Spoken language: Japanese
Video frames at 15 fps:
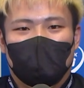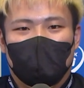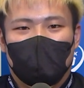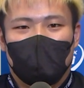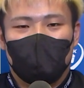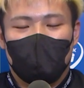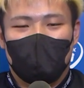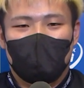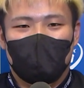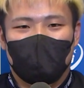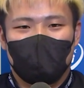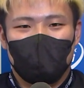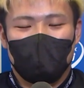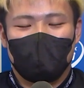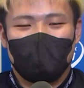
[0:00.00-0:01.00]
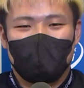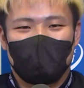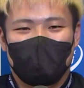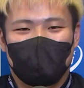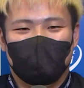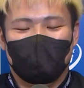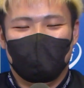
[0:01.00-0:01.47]
あまりうまくいって
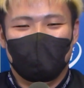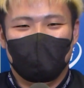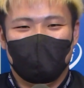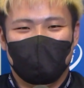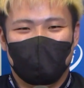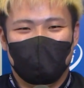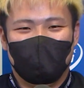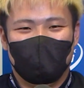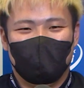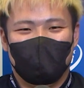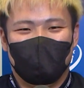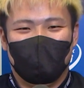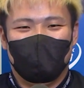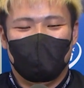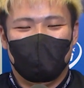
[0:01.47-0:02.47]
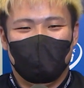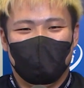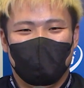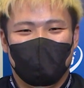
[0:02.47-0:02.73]
るあの